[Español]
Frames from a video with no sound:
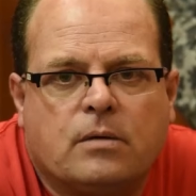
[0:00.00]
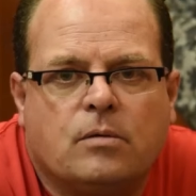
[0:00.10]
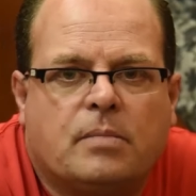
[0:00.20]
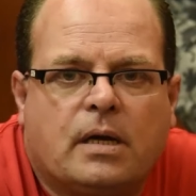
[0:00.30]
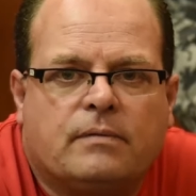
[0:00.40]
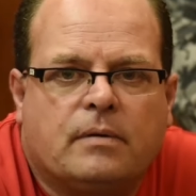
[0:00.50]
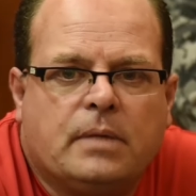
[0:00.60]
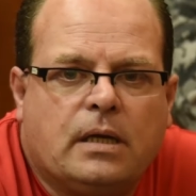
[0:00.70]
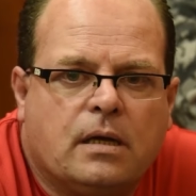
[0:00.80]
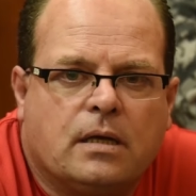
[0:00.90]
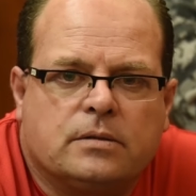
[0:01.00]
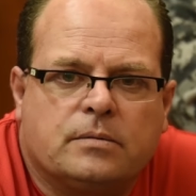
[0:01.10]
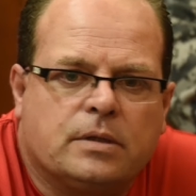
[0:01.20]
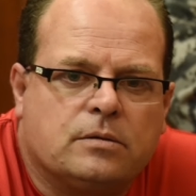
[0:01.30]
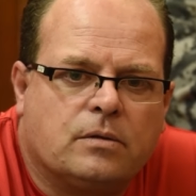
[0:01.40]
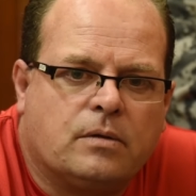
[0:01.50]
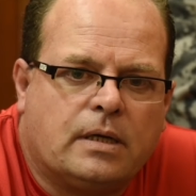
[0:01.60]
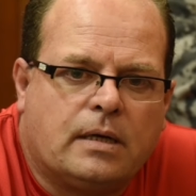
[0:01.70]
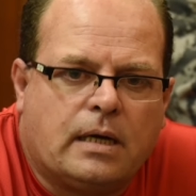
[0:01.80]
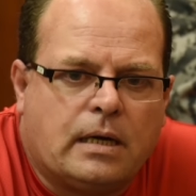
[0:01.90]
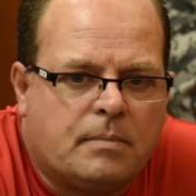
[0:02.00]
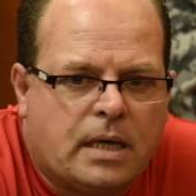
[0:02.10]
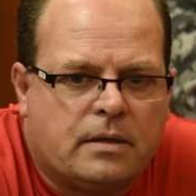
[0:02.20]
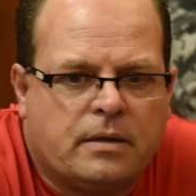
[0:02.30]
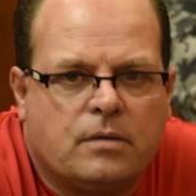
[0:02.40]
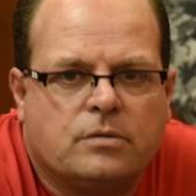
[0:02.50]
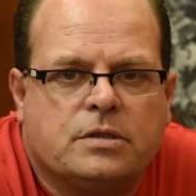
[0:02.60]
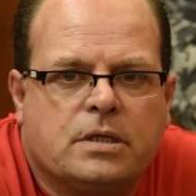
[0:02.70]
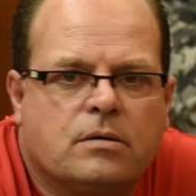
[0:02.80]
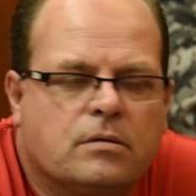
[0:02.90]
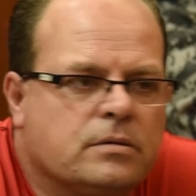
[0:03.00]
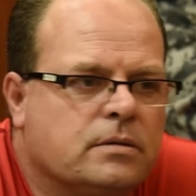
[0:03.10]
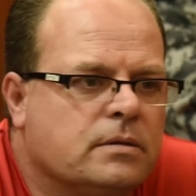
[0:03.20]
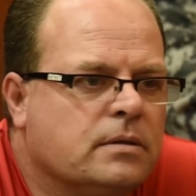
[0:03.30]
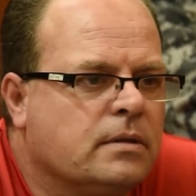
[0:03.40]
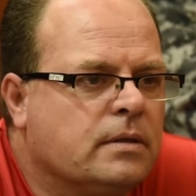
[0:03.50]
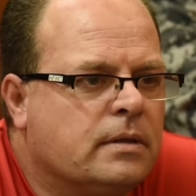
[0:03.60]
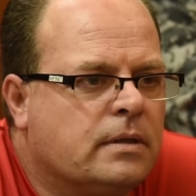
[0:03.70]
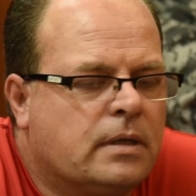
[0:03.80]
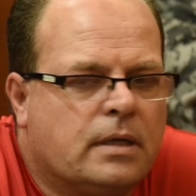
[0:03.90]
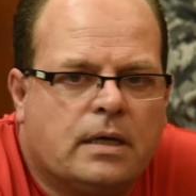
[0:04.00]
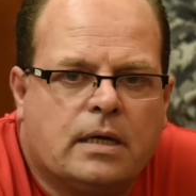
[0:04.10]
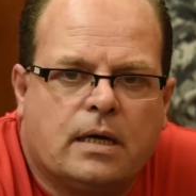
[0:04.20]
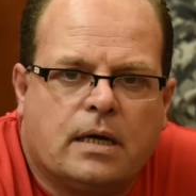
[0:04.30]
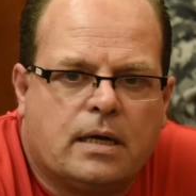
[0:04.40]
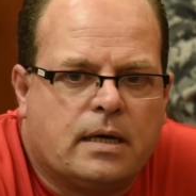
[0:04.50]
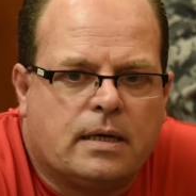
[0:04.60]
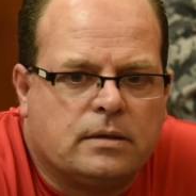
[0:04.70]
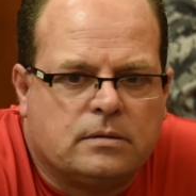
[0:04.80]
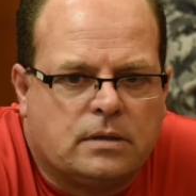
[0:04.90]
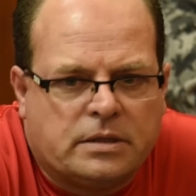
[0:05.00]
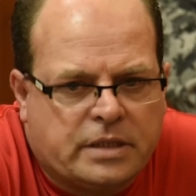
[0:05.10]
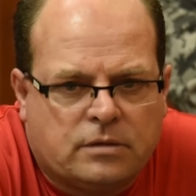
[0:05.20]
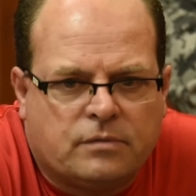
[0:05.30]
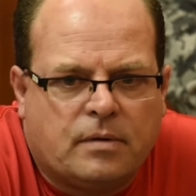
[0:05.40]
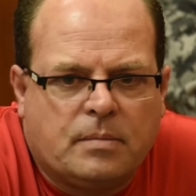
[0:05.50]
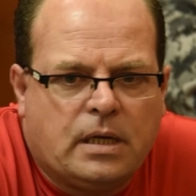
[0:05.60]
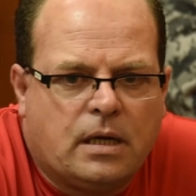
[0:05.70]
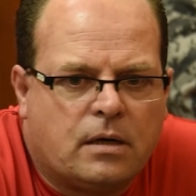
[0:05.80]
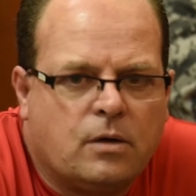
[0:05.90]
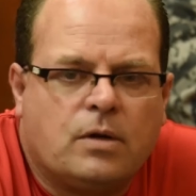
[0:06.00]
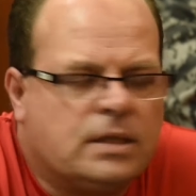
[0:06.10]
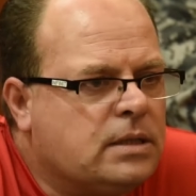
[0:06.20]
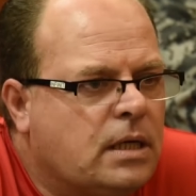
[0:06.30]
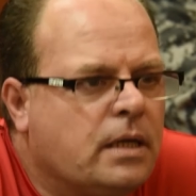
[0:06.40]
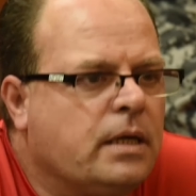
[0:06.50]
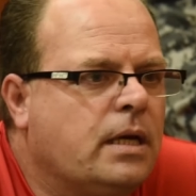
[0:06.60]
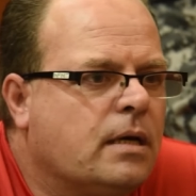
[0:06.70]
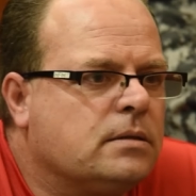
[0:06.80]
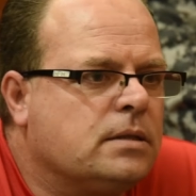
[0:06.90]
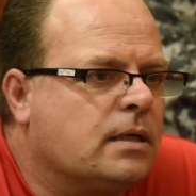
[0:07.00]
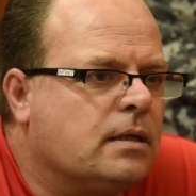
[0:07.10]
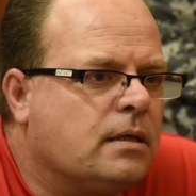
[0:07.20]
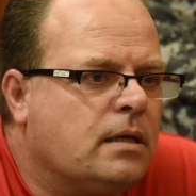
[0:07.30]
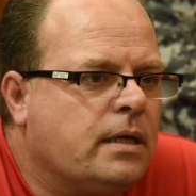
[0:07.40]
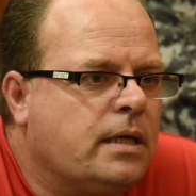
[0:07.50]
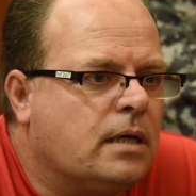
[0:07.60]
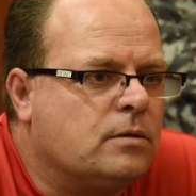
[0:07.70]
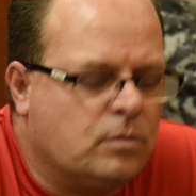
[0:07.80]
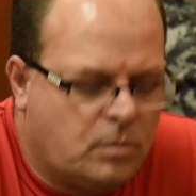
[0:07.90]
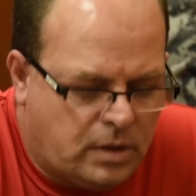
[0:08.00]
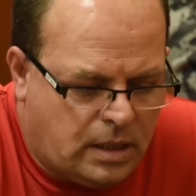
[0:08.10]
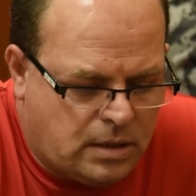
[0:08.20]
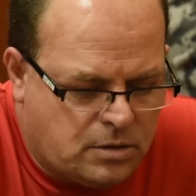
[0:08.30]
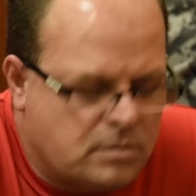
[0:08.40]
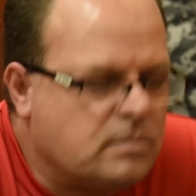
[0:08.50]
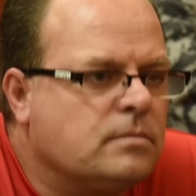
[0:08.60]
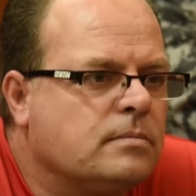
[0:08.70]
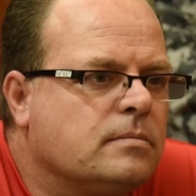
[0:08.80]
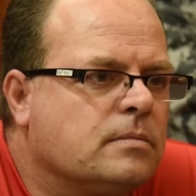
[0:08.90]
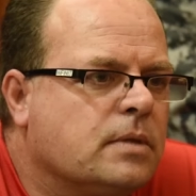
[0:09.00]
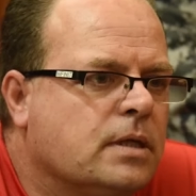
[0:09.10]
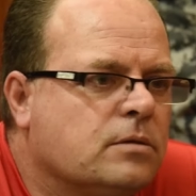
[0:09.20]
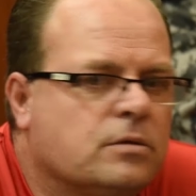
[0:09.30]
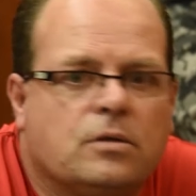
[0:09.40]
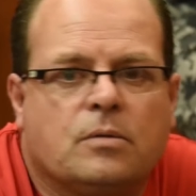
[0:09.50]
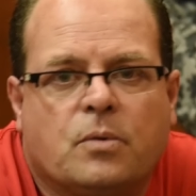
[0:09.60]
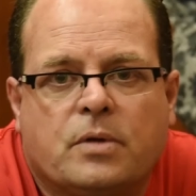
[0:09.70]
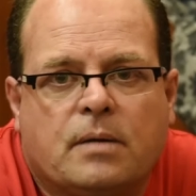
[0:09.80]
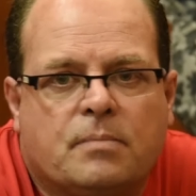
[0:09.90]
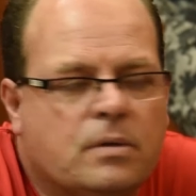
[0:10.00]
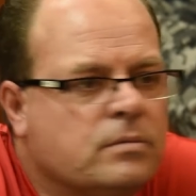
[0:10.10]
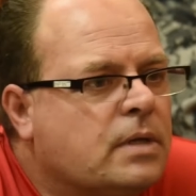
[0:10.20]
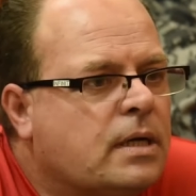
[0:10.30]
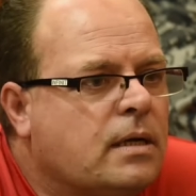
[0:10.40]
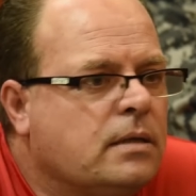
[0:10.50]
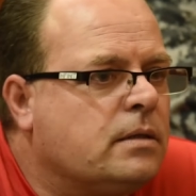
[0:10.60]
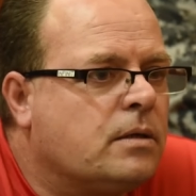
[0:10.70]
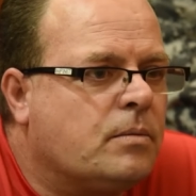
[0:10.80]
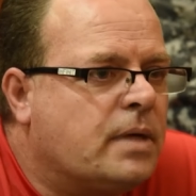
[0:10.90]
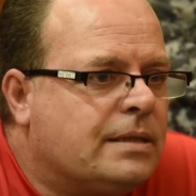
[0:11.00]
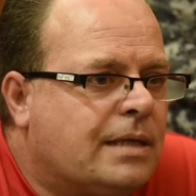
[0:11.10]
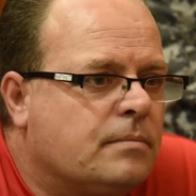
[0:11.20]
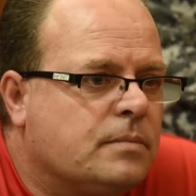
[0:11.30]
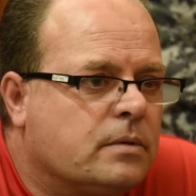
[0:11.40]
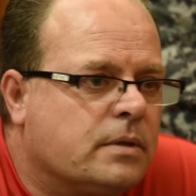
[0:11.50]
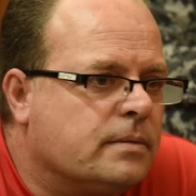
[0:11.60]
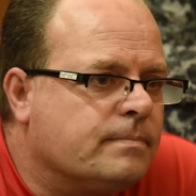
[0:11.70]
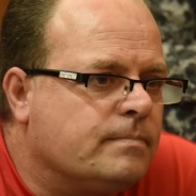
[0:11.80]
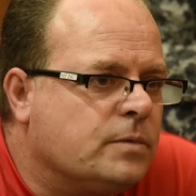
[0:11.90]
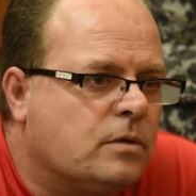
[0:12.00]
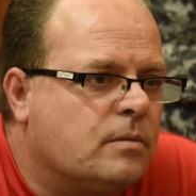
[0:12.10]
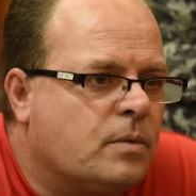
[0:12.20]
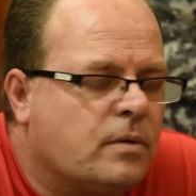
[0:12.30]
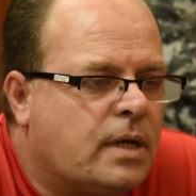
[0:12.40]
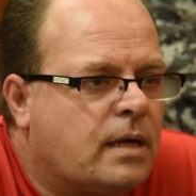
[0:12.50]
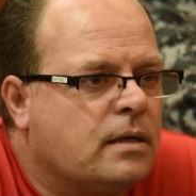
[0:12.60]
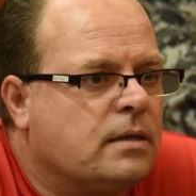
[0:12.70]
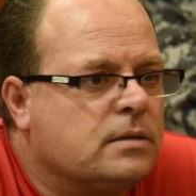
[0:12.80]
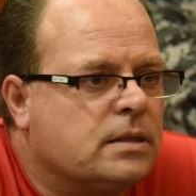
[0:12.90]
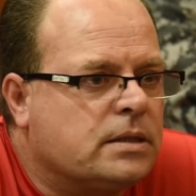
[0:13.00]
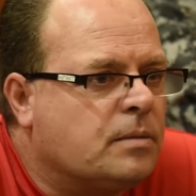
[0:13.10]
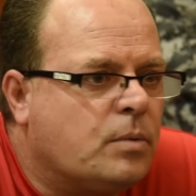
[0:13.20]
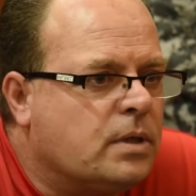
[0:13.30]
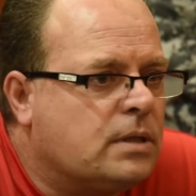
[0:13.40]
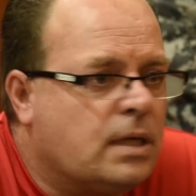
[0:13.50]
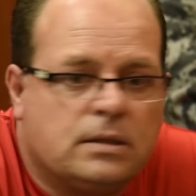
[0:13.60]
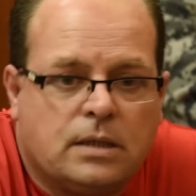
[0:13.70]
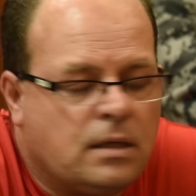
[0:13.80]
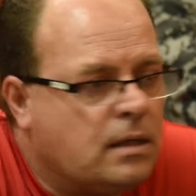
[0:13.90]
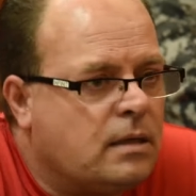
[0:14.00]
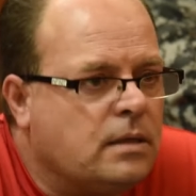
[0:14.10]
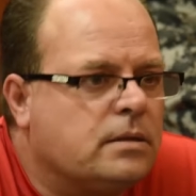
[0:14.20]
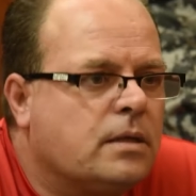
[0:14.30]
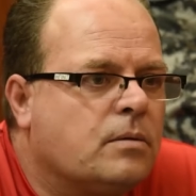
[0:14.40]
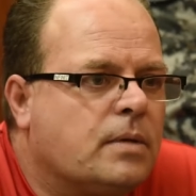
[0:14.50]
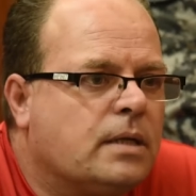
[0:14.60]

disculpas a la familia, sobre todo a la, madre de los chicos, al resto familiar, no hacía Leguina, ya que Leguina estuvo en el hecho, que eso se lo podrían preguntar al interno Brandán, porque yo no puedo darle esa respuesta, la tiene el interno